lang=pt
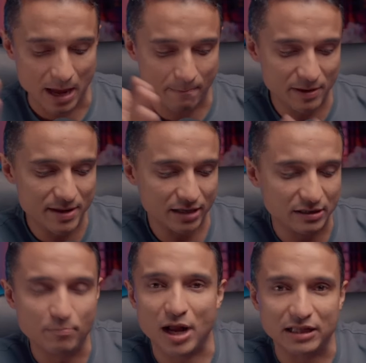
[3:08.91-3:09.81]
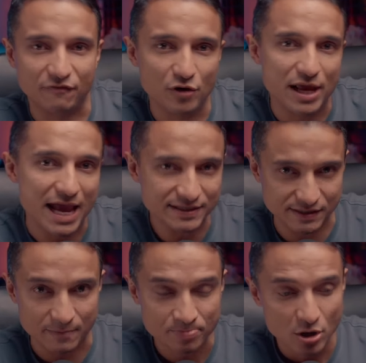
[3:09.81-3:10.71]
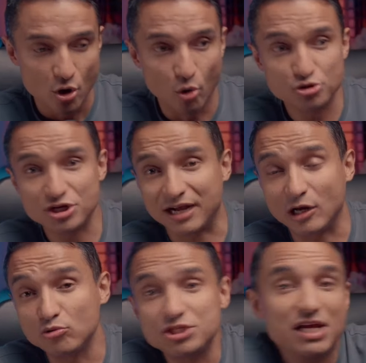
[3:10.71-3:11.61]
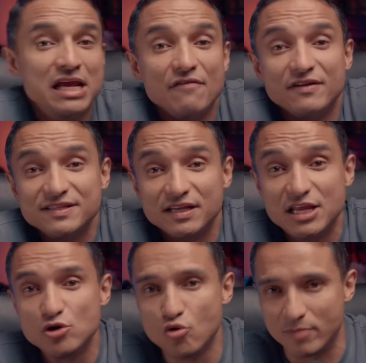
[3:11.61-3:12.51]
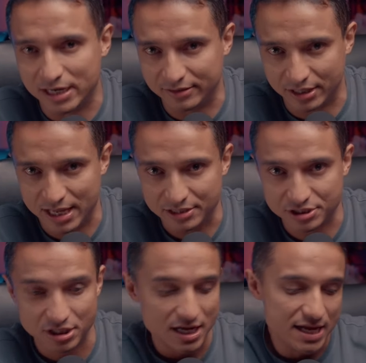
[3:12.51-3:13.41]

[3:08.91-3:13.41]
A primeira temporada foi essa, onde o canal não tinha relevância nenhuma na internet.